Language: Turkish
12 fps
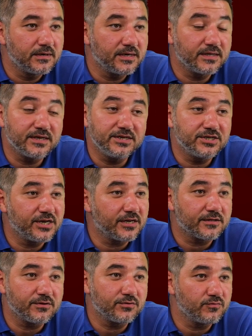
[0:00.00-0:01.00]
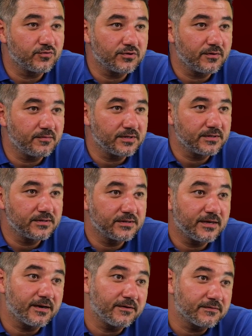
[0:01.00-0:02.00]
ya da inşaatları umursamaz.
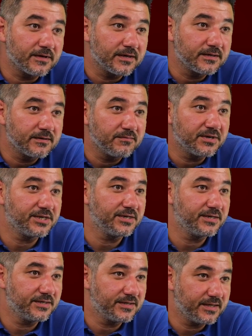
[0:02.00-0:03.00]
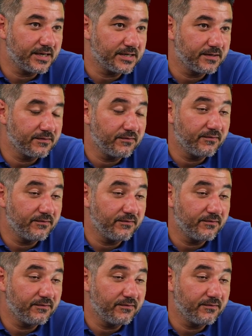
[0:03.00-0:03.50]
Taraftar başarı ister.